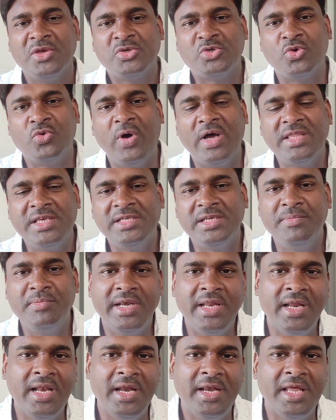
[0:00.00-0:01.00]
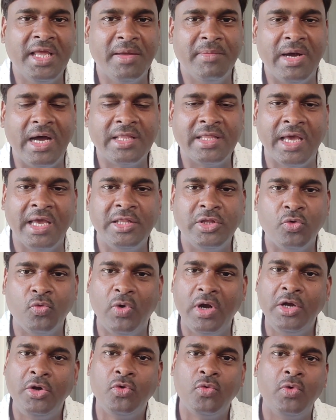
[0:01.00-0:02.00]
शुरुआती जब मीटिंग लेने की बात आई तो
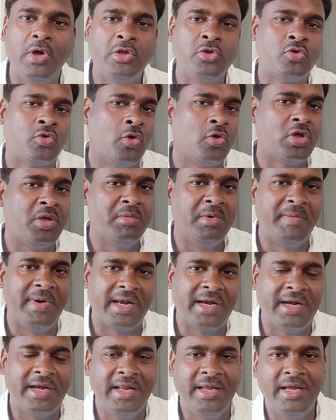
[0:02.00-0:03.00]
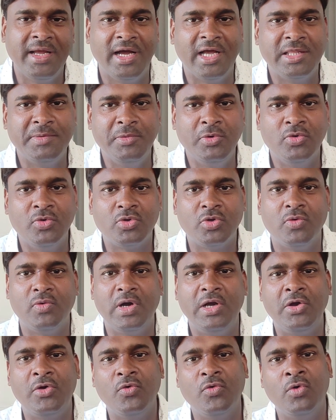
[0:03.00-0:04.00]
वन टू वन क्योंकि मैं मार्केटिंग का आदमी हूँ
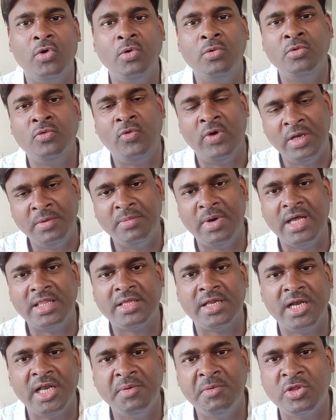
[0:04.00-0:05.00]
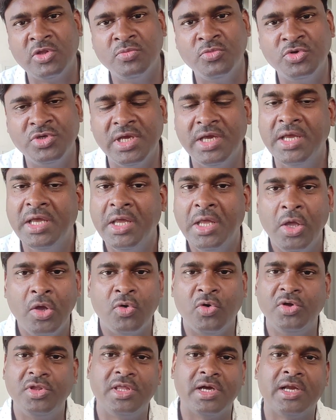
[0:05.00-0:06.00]
तो वन टू वन बात करने में तो मुझे
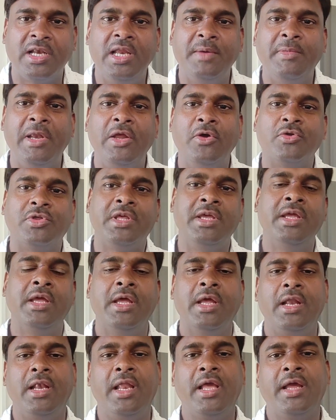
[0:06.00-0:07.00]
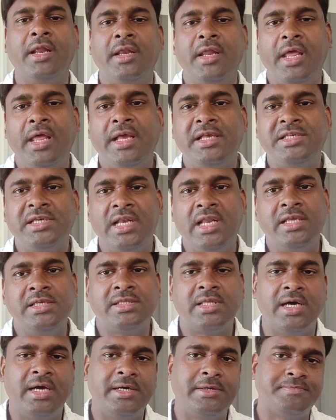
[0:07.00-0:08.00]
कोई तकलीफ नहीं होती लेकिन एक
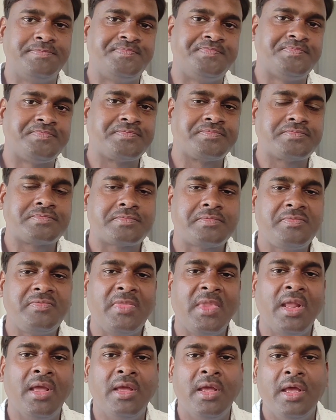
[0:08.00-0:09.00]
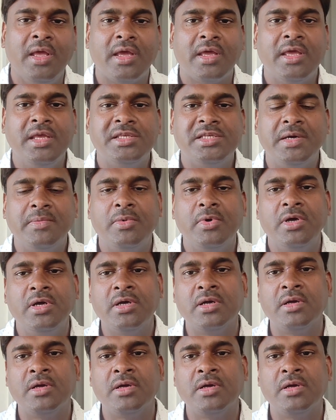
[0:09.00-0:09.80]
चैलेंज था कि जब